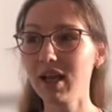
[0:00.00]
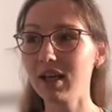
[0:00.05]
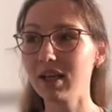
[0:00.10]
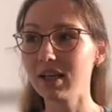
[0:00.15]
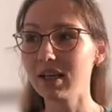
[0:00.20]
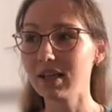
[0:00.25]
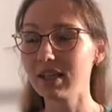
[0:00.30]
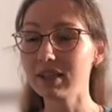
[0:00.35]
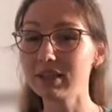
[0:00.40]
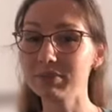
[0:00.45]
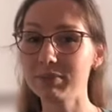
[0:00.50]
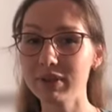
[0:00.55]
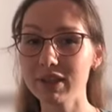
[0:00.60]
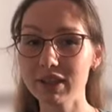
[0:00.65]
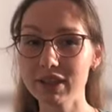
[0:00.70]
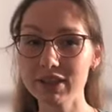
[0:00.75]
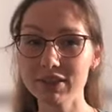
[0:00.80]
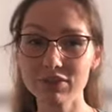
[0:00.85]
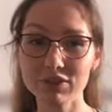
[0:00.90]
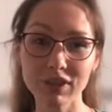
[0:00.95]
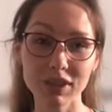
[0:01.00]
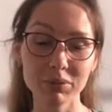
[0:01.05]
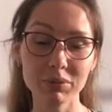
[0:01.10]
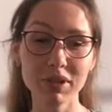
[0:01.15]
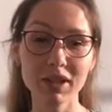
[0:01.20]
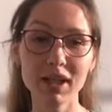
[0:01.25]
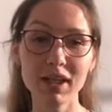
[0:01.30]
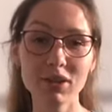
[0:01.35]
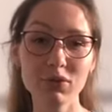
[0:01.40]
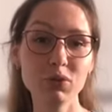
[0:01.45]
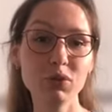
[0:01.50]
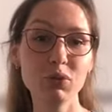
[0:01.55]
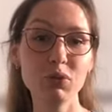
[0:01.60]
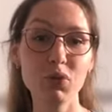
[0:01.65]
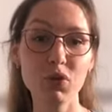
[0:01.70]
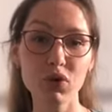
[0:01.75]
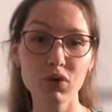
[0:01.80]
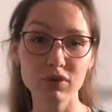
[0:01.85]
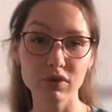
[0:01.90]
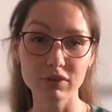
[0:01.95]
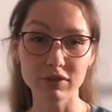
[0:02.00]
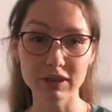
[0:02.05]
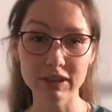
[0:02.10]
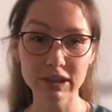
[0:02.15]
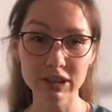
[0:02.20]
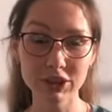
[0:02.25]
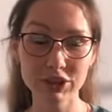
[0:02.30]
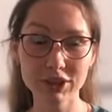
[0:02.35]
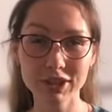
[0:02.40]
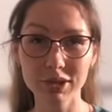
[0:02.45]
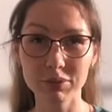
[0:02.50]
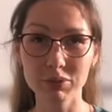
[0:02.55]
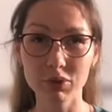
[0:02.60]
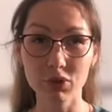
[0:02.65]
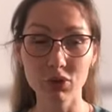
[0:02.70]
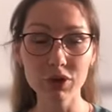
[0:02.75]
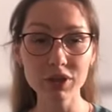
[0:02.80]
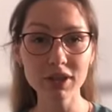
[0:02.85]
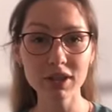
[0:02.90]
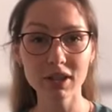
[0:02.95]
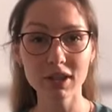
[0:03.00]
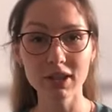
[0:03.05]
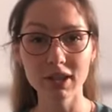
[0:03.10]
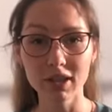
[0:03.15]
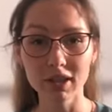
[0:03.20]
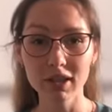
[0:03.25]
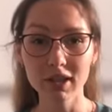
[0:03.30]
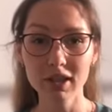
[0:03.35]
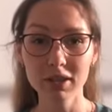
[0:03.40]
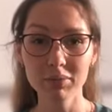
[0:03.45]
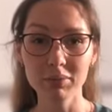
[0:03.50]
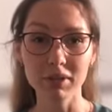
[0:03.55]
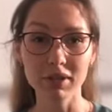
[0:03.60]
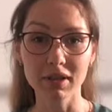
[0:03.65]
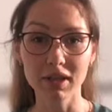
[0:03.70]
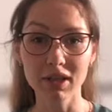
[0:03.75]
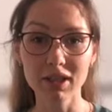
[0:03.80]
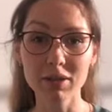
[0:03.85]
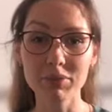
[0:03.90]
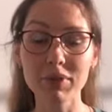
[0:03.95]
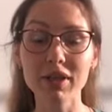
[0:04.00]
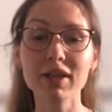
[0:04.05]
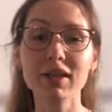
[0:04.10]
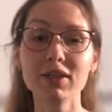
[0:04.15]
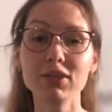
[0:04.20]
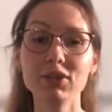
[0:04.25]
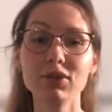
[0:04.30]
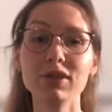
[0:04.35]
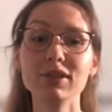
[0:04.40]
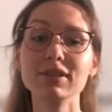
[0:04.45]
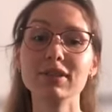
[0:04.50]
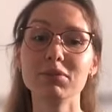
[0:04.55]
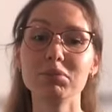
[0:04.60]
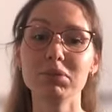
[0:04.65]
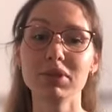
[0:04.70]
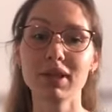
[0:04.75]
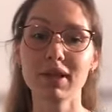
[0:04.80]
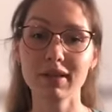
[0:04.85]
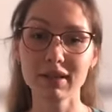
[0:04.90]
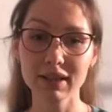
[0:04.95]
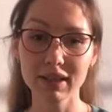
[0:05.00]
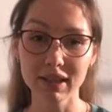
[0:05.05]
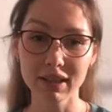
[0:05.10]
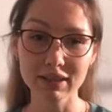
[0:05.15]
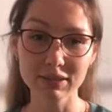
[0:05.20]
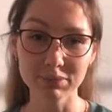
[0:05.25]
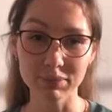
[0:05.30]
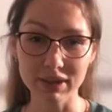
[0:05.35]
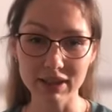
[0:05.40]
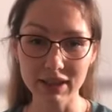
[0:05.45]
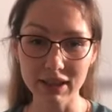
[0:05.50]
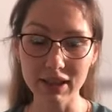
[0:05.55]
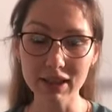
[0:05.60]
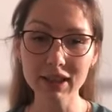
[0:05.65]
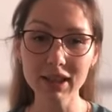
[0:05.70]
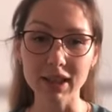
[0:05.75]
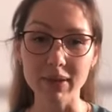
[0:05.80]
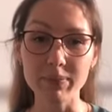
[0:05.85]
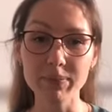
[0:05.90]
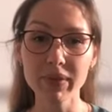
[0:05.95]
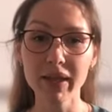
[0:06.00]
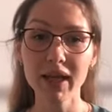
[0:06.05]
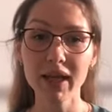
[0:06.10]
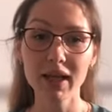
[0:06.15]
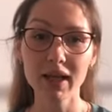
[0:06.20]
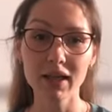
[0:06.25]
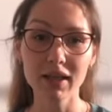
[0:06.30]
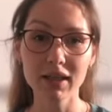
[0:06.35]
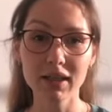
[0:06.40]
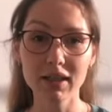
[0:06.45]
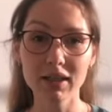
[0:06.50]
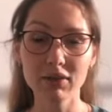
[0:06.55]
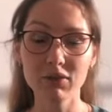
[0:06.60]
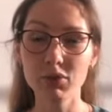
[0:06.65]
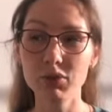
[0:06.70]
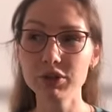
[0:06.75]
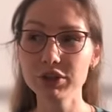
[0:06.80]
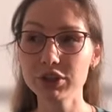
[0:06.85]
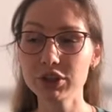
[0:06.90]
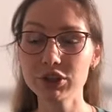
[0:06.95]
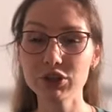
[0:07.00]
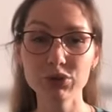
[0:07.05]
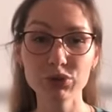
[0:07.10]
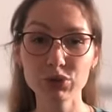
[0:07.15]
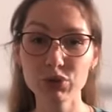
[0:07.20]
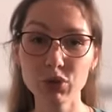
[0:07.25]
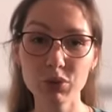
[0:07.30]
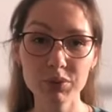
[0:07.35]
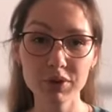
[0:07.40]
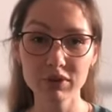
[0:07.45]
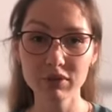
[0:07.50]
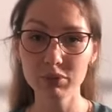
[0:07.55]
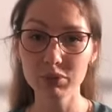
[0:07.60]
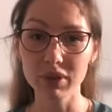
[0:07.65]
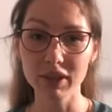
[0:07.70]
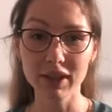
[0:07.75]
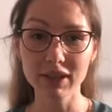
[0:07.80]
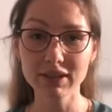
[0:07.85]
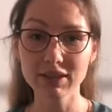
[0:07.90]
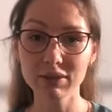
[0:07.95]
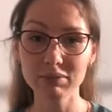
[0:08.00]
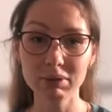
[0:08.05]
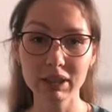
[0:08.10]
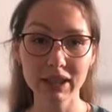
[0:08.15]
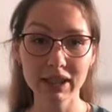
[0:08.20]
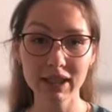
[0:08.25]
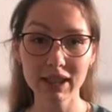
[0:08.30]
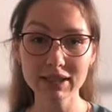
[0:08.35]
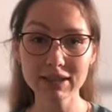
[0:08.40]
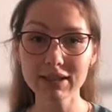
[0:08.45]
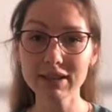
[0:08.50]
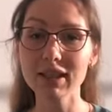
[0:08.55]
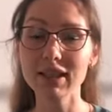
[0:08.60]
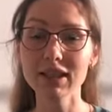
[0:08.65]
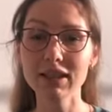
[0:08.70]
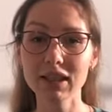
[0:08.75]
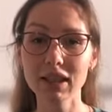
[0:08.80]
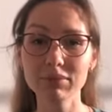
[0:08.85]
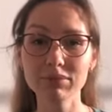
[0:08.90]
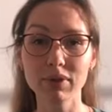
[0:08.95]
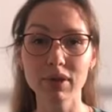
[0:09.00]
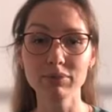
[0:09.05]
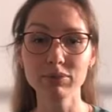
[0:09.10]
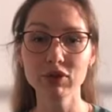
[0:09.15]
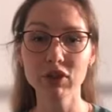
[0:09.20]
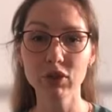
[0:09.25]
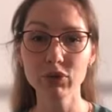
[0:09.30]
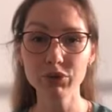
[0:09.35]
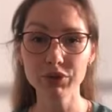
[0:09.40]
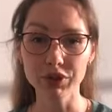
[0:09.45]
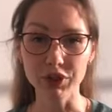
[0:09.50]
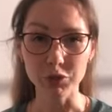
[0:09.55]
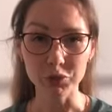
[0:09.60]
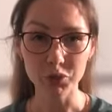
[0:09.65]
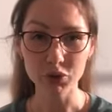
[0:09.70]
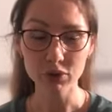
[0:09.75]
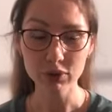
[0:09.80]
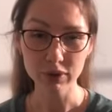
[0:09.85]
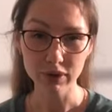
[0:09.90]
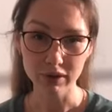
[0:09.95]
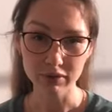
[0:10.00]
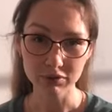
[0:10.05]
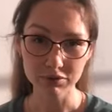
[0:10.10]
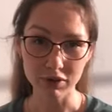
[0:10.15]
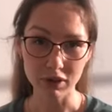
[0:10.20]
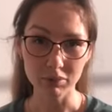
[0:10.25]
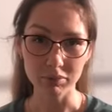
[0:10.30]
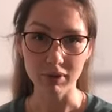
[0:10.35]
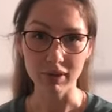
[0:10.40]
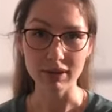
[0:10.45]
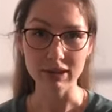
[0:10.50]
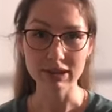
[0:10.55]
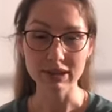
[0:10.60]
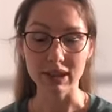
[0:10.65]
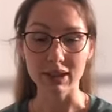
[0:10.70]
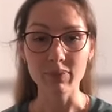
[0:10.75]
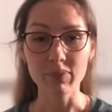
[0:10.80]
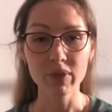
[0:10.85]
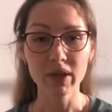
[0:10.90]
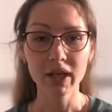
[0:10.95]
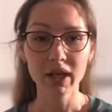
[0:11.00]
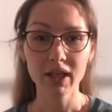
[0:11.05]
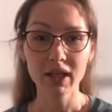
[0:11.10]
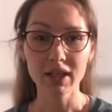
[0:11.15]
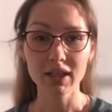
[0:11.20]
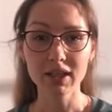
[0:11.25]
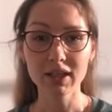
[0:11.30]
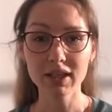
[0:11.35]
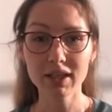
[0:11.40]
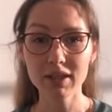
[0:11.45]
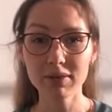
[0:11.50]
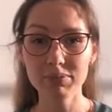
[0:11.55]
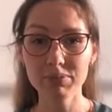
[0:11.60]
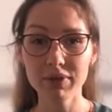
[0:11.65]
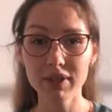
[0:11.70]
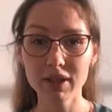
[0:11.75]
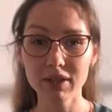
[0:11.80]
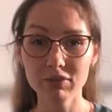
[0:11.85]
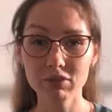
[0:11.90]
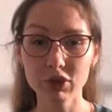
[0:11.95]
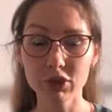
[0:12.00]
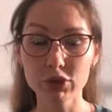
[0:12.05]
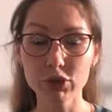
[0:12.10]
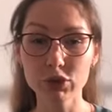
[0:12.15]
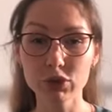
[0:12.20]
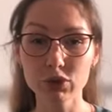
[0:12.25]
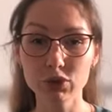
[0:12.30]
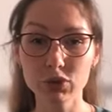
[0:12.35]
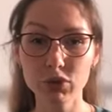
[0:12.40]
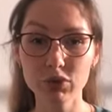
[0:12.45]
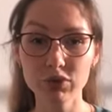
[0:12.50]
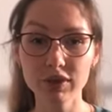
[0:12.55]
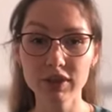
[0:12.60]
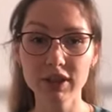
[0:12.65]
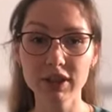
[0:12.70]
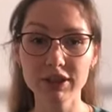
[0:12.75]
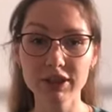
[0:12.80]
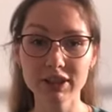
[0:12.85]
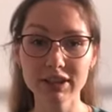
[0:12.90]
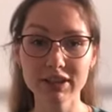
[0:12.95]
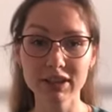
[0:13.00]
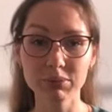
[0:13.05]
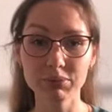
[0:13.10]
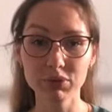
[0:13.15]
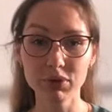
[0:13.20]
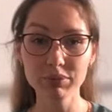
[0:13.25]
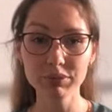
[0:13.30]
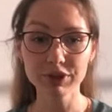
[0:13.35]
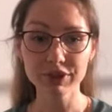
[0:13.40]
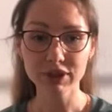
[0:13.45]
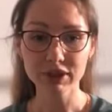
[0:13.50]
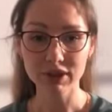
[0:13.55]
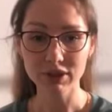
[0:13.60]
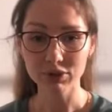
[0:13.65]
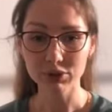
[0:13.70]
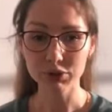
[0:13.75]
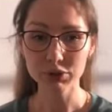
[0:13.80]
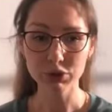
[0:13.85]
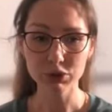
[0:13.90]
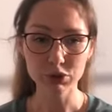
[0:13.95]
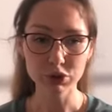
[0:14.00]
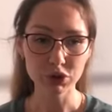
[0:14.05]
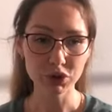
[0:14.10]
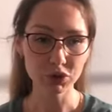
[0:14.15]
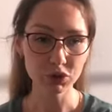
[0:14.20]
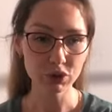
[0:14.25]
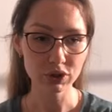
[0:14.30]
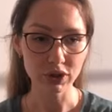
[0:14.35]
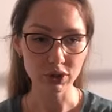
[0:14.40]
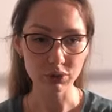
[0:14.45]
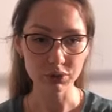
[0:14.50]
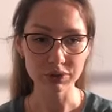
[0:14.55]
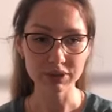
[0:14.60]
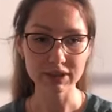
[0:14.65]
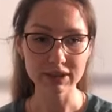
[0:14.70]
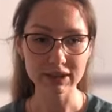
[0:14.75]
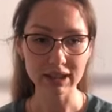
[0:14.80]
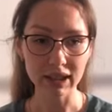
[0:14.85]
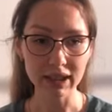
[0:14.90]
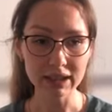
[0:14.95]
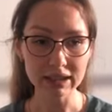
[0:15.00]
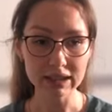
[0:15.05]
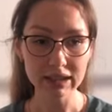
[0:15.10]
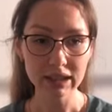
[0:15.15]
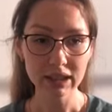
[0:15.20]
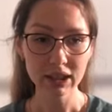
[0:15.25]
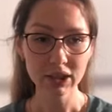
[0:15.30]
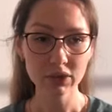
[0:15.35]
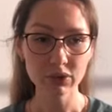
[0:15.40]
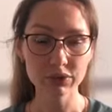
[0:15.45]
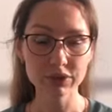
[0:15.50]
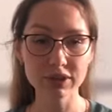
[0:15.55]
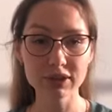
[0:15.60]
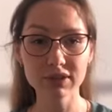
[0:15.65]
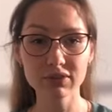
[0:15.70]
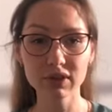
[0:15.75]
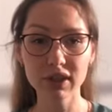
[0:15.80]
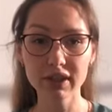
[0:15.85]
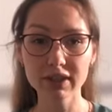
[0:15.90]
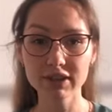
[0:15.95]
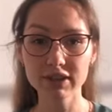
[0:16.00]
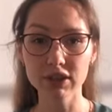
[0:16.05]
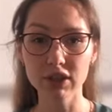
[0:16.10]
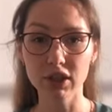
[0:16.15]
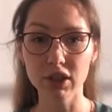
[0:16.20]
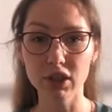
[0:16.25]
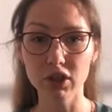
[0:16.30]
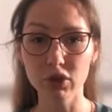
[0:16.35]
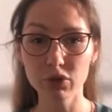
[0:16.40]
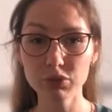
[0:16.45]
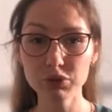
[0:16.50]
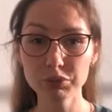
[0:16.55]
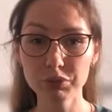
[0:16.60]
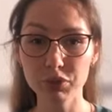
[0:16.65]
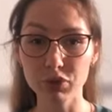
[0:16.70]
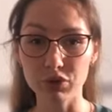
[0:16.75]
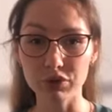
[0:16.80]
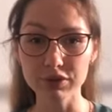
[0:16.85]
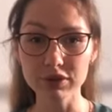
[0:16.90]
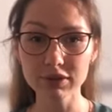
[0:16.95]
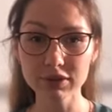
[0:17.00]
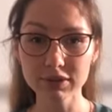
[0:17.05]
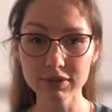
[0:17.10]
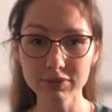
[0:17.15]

А, смотрите, в терминале у любого фактически брокера, по крайней мере, которые терминалы я смотрела, а, очень неудобно убирать облигации, и там абсолютно неполная информация. И первое, что вы должны запомнить, это то, что существует такой сайт, он называется «Русбонс»,